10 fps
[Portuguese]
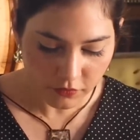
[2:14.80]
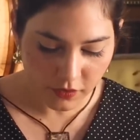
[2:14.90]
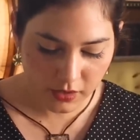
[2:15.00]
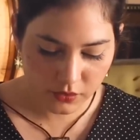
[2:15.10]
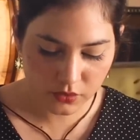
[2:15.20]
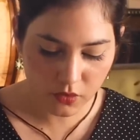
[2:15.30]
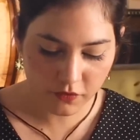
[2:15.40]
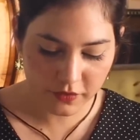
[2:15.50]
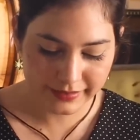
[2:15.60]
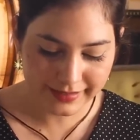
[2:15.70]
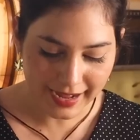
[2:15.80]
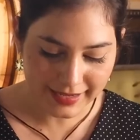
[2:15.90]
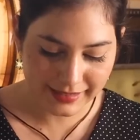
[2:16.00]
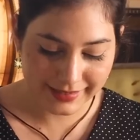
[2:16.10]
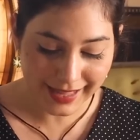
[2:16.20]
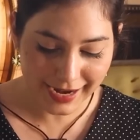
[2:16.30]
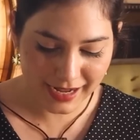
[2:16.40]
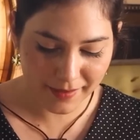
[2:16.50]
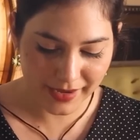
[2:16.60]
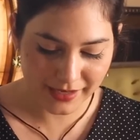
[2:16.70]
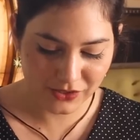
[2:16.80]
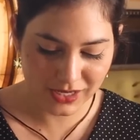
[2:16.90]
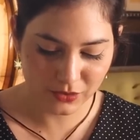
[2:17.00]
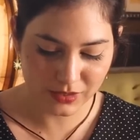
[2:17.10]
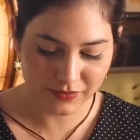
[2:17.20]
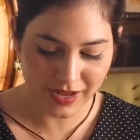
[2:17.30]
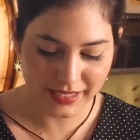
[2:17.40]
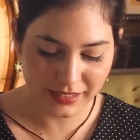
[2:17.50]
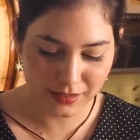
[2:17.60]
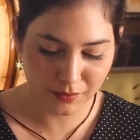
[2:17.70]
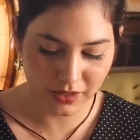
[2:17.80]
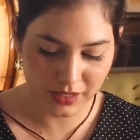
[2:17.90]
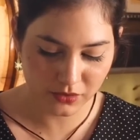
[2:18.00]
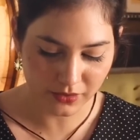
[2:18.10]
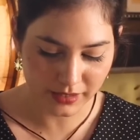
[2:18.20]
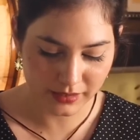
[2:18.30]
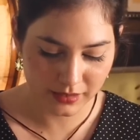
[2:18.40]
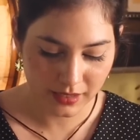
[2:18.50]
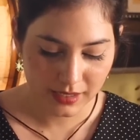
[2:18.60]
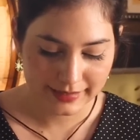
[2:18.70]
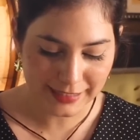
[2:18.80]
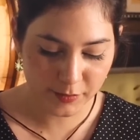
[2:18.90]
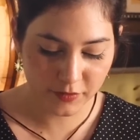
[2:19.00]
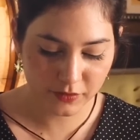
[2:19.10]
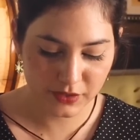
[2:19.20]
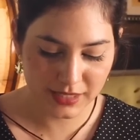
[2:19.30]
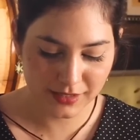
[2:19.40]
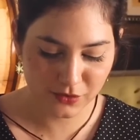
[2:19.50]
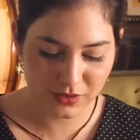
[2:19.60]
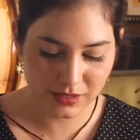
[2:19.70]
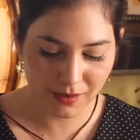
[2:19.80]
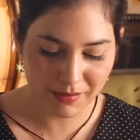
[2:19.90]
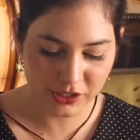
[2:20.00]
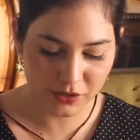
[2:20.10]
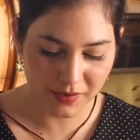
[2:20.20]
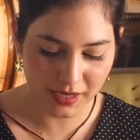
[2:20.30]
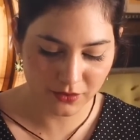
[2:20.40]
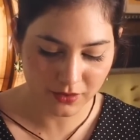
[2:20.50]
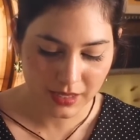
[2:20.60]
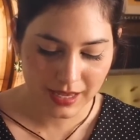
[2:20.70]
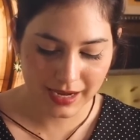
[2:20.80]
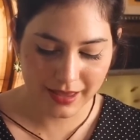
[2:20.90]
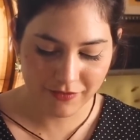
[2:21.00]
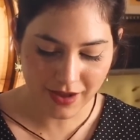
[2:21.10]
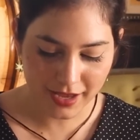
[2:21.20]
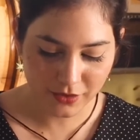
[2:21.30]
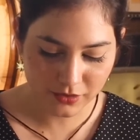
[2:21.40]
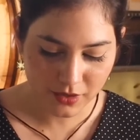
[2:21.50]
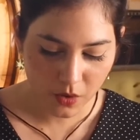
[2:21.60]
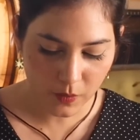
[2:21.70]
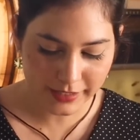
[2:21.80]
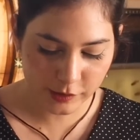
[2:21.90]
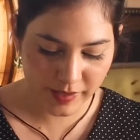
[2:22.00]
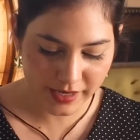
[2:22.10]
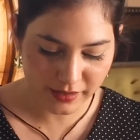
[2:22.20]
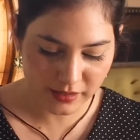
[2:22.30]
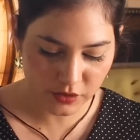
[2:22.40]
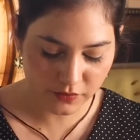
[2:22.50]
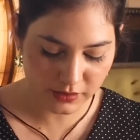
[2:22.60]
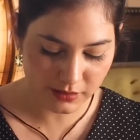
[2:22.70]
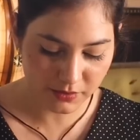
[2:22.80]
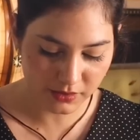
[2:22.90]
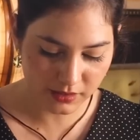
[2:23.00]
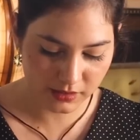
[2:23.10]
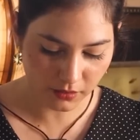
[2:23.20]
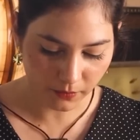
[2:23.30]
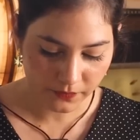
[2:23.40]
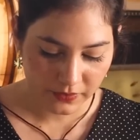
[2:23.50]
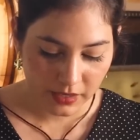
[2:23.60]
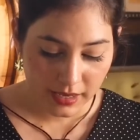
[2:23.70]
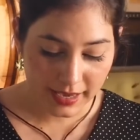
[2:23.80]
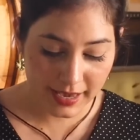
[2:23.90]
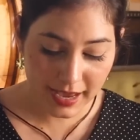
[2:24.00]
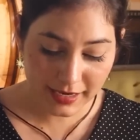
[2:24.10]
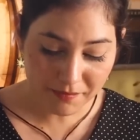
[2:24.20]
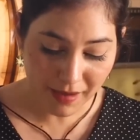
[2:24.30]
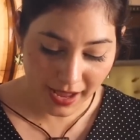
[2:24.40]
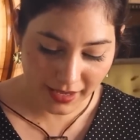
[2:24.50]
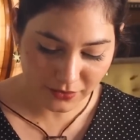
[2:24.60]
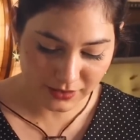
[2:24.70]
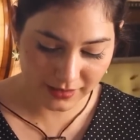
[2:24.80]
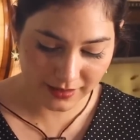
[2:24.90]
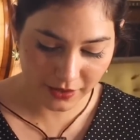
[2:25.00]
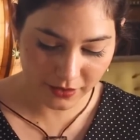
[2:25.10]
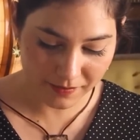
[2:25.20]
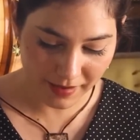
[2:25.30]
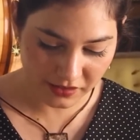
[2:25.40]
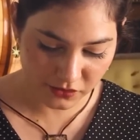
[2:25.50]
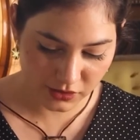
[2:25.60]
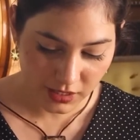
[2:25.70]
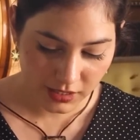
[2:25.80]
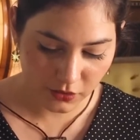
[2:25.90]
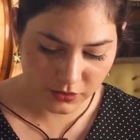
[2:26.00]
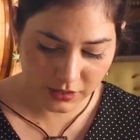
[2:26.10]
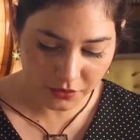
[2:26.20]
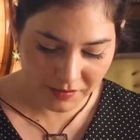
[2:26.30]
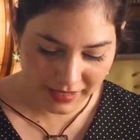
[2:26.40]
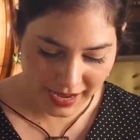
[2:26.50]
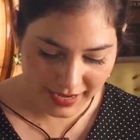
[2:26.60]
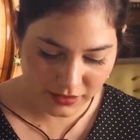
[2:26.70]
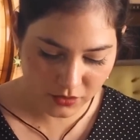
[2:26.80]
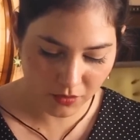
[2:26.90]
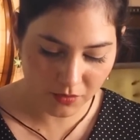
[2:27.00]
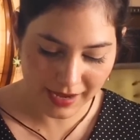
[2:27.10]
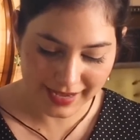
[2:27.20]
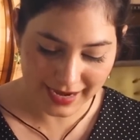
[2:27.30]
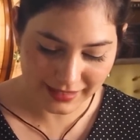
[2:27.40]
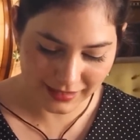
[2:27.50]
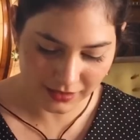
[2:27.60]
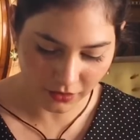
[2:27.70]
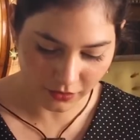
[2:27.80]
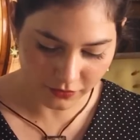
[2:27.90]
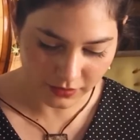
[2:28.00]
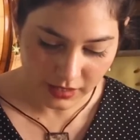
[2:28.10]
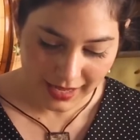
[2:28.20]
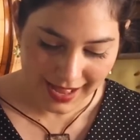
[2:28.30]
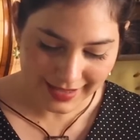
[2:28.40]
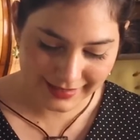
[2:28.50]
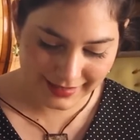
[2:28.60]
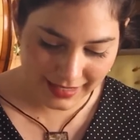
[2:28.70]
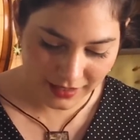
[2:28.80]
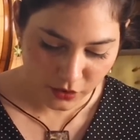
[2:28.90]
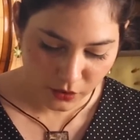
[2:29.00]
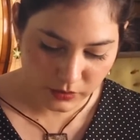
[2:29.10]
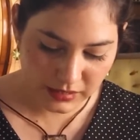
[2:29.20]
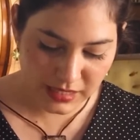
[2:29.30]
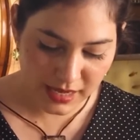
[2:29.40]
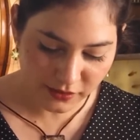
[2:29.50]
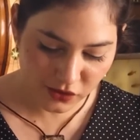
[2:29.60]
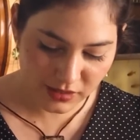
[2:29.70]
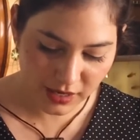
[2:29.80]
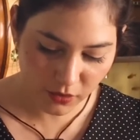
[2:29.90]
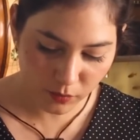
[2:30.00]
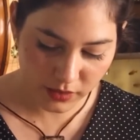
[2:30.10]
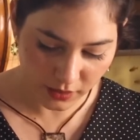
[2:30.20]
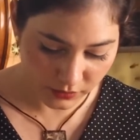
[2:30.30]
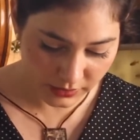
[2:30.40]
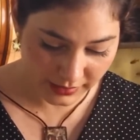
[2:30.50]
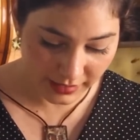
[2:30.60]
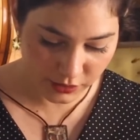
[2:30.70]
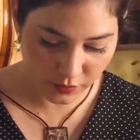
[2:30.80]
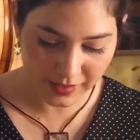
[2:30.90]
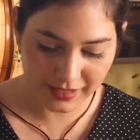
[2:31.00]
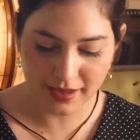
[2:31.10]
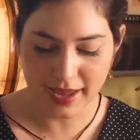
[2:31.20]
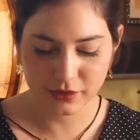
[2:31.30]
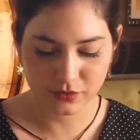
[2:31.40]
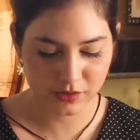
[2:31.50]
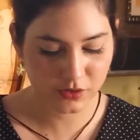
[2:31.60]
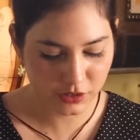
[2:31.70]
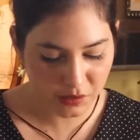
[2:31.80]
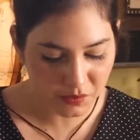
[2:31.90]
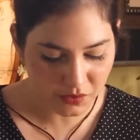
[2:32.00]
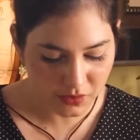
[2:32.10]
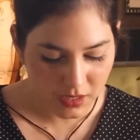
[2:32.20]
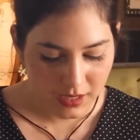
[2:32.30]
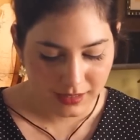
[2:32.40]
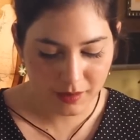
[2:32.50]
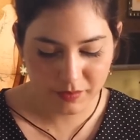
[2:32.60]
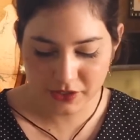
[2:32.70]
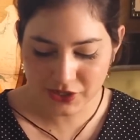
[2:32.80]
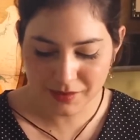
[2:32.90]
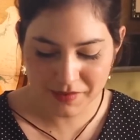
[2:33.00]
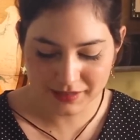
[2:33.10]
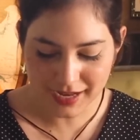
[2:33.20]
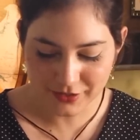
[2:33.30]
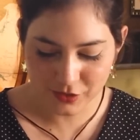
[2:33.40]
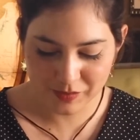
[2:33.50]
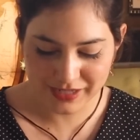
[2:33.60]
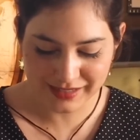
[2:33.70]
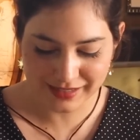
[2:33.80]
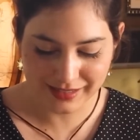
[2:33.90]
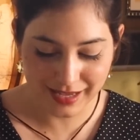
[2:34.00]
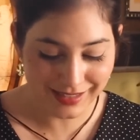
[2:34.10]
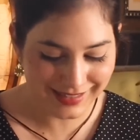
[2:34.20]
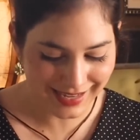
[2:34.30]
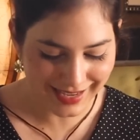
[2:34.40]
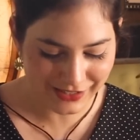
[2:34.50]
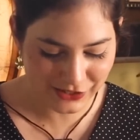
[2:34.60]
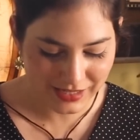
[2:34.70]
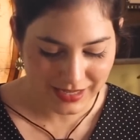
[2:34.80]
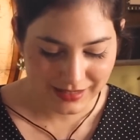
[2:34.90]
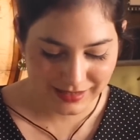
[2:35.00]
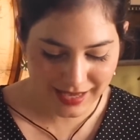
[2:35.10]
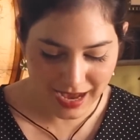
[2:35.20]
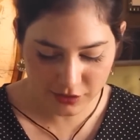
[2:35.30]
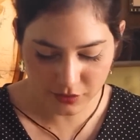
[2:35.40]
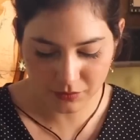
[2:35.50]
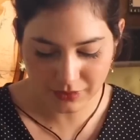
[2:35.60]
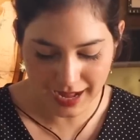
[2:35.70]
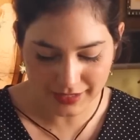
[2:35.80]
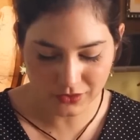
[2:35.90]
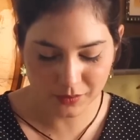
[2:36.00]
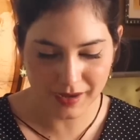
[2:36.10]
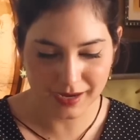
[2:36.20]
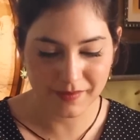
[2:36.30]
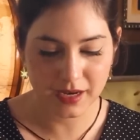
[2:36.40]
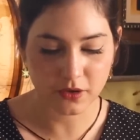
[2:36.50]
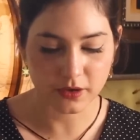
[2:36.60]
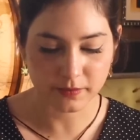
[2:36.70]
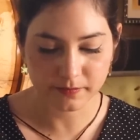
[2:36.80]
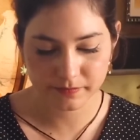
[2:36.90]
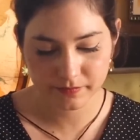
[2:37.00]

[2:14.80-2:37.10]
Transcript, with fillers: Vós os confortais largamente nas suas várias tribulações. Das profundezas do seu abatimento, elevai-os com a esperança de vossa proteção reanimai-os interiormente e os iluminais com uma graça nova. Assim, os que antes da comunhão se sentiam inquietos e tíbios, depois de alimentados por esta ceia celeste, se acham mudados para melhor.